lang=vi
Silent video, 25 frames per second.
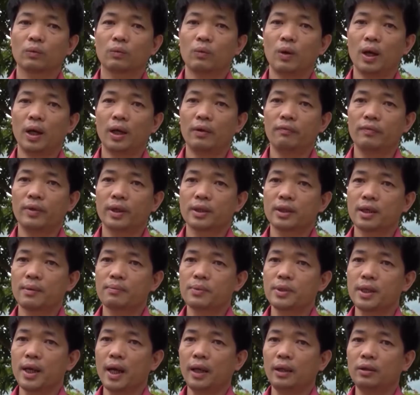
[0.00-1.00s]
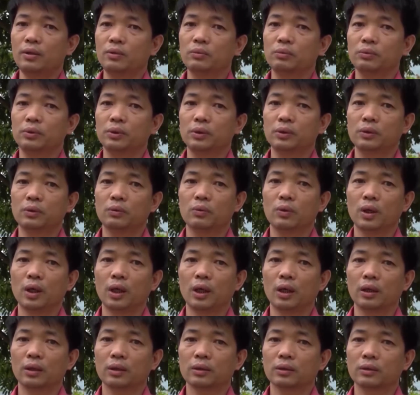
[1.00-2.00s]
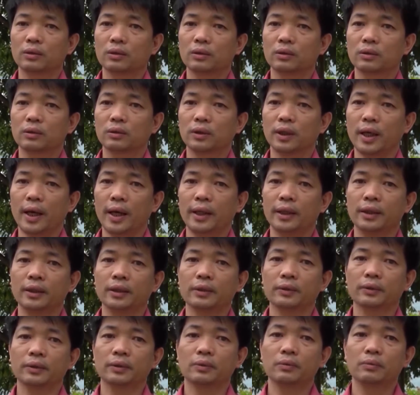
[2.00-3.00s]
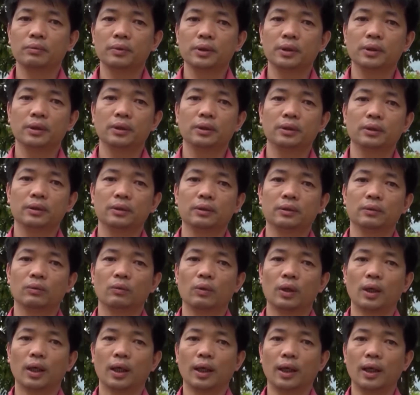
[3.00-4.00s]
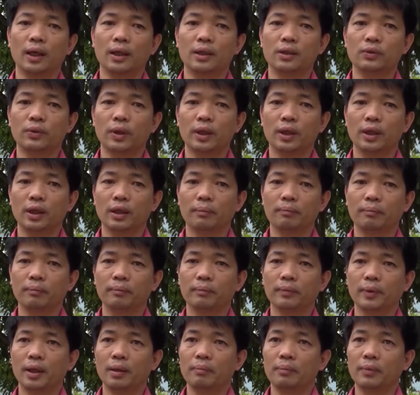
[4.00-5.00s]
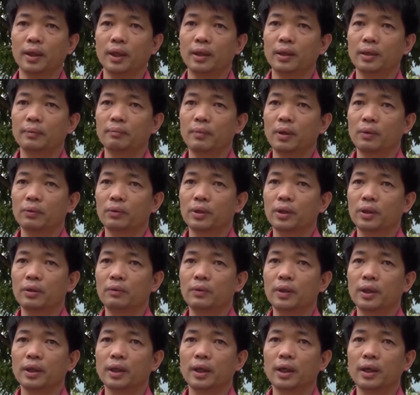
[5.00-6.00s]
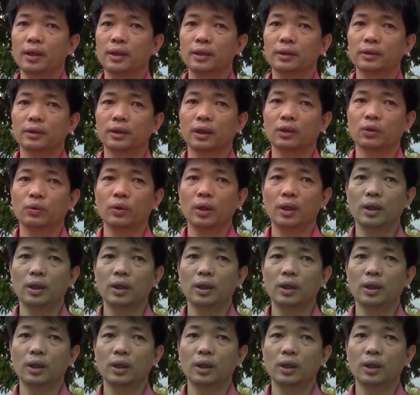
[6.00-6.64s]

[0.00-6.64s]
Qua cái việc giám sát cũng của ngành cũng như của các cái doanh nghiệp cam kết bao tiêu liên kết sản xuất